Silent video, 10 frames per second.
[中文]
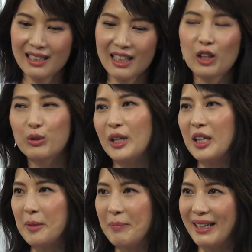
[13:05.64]
她录到
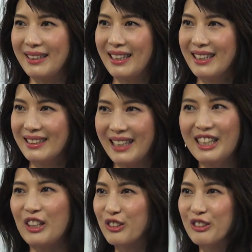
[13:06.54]
一半她
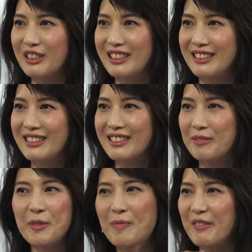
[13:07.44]
也哭了。
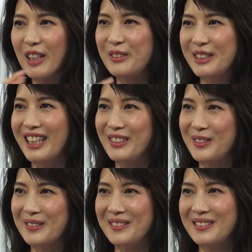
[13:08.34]
没办法录下
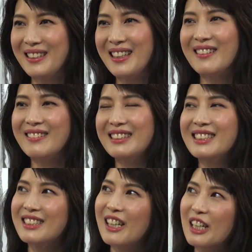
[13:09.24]
去，
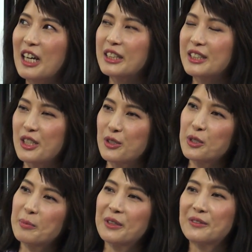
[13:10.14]
直到他的情
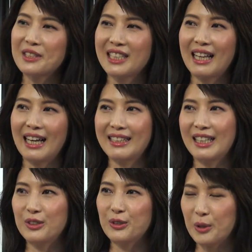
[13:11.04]
绪平复下来，
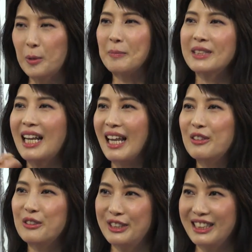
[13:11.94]
他就说：“我们再来
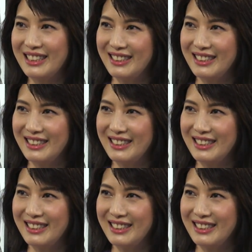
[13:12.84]
录一